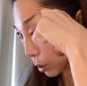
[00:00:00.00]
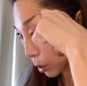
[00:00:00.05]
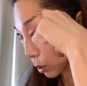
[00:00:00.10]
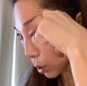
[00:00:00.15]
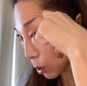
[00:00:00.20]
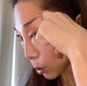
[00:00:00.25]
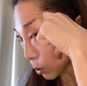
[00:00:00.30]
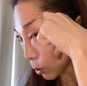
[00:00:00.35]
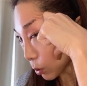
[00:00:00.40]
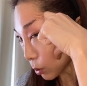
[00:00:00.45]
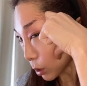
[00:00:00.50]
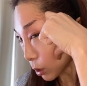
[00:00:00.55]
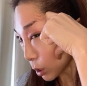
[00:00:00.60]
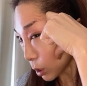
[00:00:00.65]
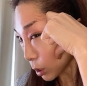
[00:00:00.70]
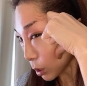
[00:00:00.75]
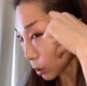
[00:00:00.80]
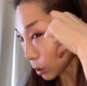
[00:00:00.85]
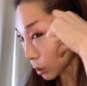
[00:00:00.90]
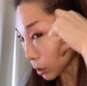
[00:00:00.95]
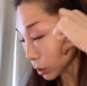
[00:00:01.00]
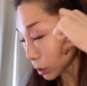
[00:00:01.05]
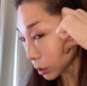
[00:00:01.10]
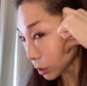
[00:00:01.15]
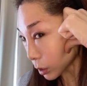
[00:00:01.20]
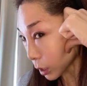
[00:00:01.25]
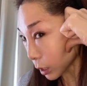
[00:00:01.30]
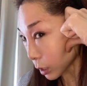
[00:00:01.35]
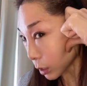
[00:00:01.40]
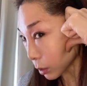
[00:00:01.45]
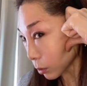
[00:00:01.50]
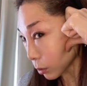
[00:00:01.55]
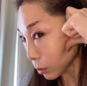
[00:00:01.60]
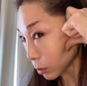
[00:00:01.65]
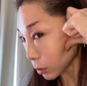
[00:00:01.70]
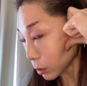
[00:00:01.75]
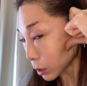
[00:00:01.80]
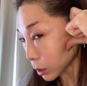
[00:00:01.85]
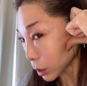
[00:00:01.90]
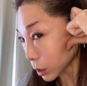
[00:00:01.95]
横に
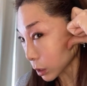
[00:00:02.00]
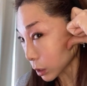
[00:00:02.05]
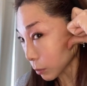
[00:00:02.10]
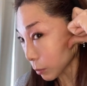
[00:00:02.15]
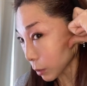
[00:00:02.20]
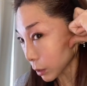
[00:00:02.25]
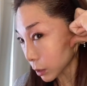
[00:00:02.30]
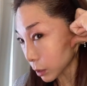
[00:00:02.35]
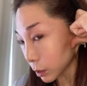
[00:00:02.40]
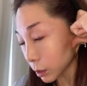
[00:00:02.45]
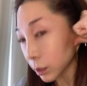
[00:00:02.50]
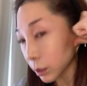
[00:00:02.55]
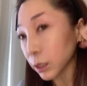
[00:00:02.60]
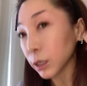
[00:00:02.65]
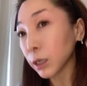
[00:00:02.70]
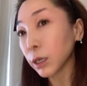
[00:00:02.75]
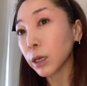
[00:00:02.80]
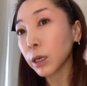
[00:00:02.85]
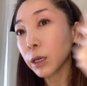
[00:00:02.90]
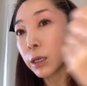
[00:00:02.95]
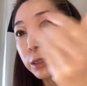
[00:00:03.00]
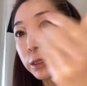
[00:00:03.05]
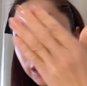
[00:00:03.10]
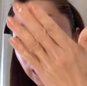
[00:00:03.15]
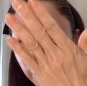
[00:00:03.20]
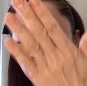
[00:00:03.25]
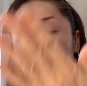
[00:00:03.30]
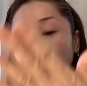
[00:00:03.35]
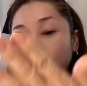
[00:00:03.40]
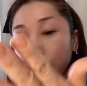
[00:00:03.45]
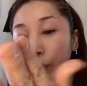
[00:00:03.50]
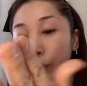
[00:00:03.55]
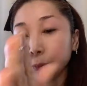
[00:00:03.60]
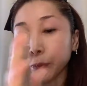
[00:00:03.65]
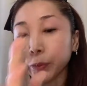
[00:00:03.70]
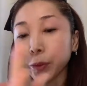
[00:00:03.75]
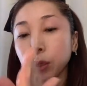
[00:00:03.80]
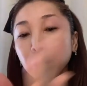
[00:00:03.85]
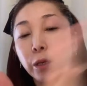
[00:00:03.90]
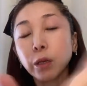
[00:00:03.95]
スライドさせます最後
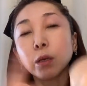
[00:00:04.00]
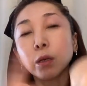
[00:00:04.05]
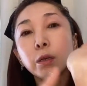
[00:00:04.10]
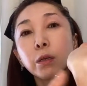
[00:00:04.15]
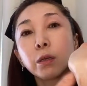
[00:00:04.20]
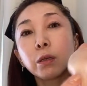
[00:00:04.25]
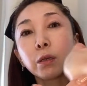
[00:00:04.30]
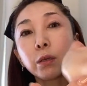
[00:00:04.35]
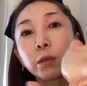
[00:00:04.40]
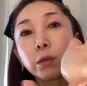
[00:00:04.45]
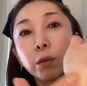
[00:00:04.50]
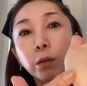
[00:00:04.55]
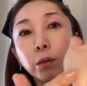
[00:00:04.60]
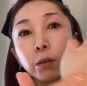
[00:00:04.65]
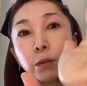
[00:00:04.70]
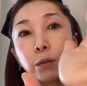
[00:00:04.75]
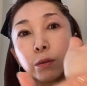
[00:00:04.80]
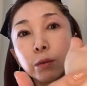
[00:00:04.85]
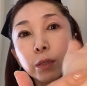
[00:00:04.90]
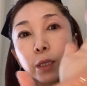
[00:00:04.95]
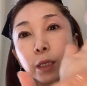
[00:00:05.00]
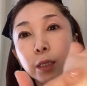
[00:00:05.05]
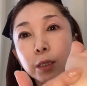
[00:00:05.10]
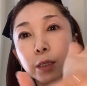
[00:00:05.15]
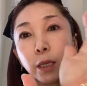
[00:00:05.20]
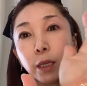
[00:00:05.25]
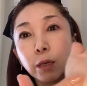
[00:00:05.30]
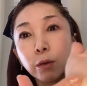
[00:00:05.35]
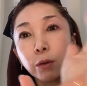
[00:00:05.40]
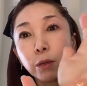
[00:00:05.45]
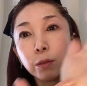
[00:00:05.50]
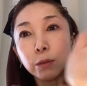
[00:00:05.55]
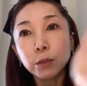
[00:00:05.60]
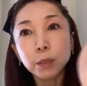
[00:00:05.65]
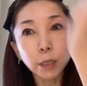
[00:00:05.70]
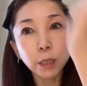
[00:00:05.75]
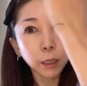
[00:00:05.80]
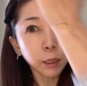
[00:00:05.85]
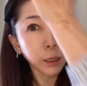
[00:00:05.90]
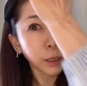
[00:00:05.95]
ここの骨ですねこれを
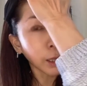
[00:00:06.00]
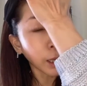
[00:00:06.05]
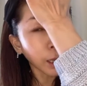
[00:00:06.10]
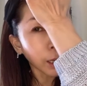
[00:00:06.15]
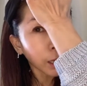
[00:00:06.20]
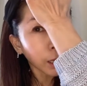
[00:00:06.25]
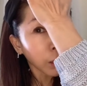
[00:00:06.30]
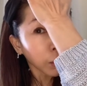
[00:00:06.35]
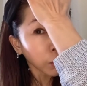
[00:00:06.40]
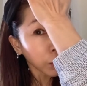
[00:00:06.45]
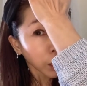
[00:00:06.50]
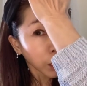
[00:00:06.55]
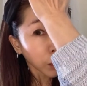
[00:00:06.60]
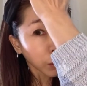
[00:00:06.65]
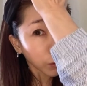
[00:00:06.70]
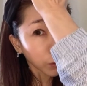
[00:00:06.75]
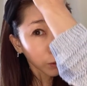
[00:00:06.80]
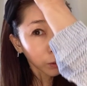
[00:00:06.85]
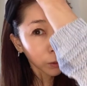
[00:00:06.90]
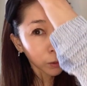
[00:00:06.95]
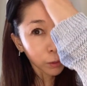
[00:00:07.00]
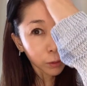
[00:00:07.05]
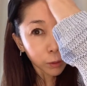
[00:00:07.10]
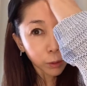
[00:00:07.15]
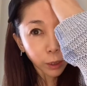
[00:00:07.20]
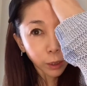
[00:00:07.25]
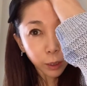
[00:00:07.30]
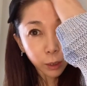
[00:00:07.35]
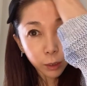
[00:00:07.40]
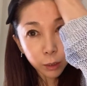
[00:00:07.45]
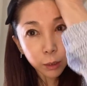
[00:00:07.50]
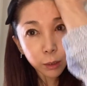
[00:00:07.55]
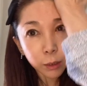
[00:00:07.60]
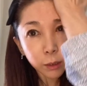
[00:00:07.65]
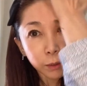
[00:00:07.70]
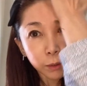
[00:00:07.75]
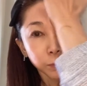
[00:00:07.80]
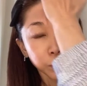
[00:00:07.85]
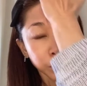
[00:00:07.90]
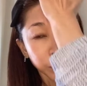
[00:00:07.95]
使っておでこをグり
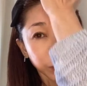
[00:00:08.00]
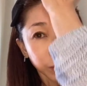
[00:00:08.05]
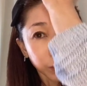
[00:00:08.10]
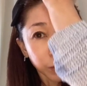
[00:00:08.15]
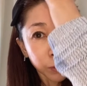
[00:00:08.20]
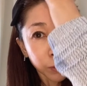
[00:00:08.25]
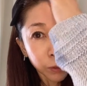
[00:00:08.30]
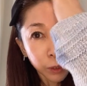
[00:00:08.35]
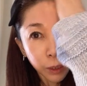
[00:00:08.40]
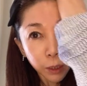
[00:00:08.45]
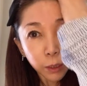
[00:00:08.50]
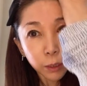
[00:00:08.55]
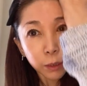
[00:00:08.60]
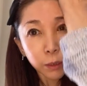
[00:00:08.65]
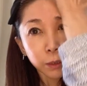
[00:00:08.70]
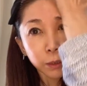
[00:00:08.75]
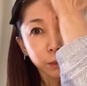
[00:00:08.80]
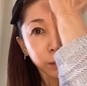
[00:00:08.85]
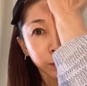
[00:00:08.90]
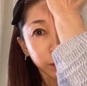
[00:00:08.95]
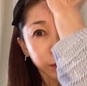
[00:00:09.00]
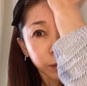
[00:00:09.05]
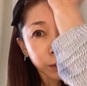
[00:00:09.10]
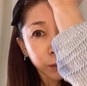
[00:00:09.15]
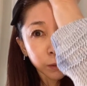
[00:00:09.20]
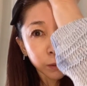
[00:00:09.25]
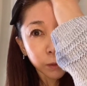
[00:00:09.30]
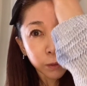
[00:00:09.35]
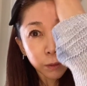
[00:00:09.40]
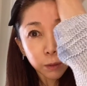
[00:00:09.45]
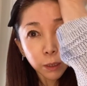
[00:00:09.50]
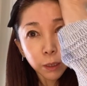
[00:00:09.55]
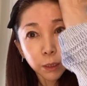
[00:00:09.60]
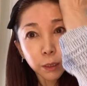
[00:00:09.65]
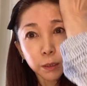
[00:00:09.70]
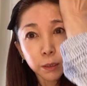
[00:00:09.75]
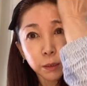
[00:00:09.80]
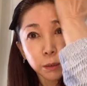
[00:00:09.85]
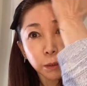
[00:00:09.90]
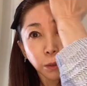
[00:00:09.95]
グりグり
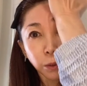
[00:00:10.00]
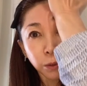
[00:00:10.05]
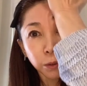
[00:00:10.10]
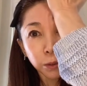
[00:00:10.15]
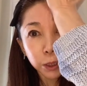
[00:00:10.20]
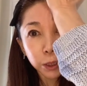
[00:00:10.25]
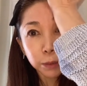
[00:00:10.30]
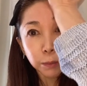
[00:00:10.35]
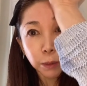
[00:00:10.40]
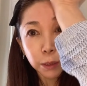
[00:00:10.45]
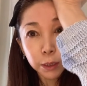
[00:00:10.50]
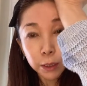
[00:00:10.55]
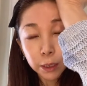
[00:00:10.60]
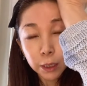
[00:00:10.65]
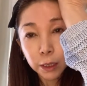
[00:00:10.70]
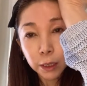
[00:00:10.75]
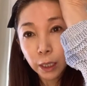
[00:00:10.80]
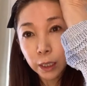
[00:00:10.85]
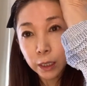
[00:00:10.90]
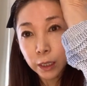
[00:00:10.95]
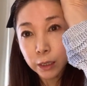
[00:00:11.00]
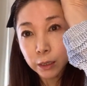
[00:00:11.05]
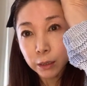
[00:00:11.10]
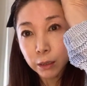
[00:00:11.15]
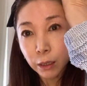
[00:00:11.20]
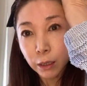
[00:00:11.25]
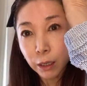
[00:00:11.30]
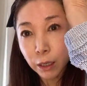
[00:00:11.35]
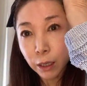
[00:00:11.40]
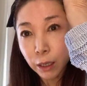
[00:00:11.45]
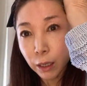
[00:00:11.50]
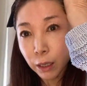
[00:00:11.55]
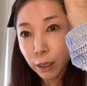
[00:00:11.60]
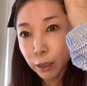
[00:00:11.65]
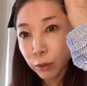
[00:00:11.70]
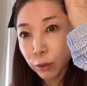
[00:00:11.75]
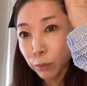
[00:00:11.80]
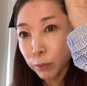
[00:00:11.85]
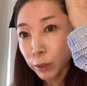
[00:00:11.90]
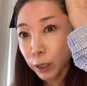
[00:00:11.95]
ほぐします痛いですね
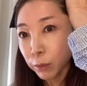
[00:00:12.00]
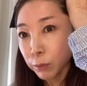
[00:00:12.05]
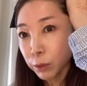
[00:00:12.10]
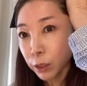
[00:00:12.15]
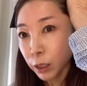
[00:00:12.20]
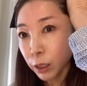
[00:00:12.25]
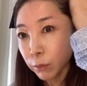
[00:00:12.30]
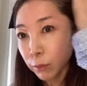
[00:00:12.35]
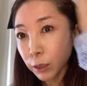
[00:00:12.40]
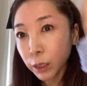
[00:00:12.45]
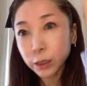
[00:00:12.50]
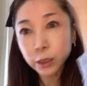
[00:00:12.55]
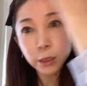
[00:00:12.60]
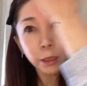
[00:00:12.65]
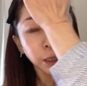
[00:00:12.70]
こめかみに入れます